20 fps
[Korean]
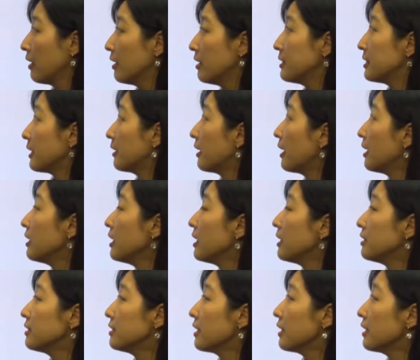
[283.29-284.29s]
자,
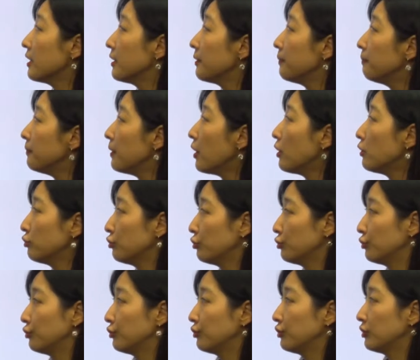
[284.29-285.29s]
KRC
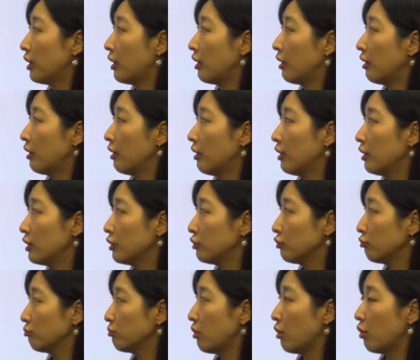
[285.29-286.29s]
김병훈 어,
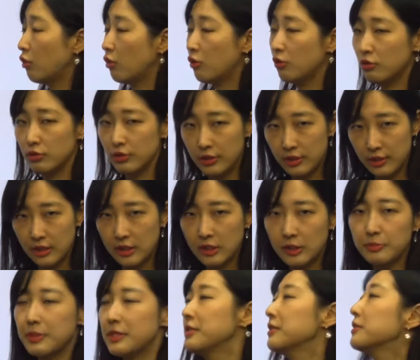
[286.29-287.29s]
뭐
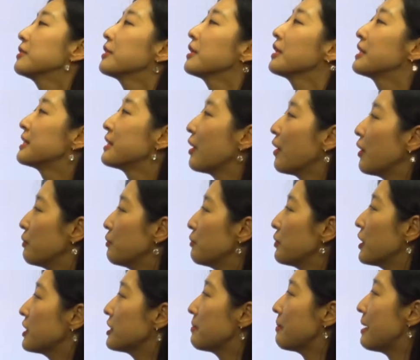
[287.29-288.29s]
직급 있으시겠죠.
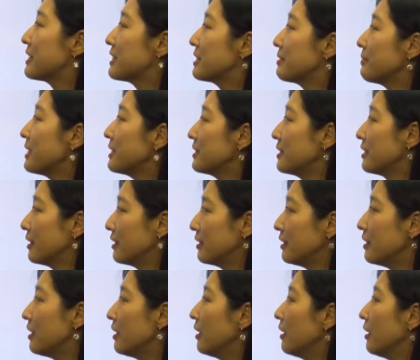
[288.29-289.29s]
이분께서
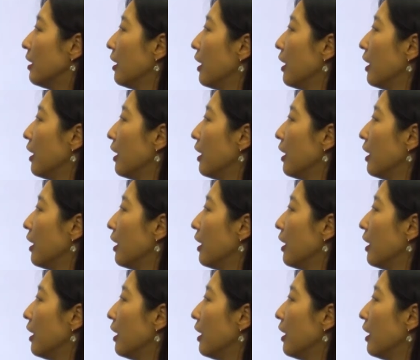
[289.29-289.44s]
말씀하시기를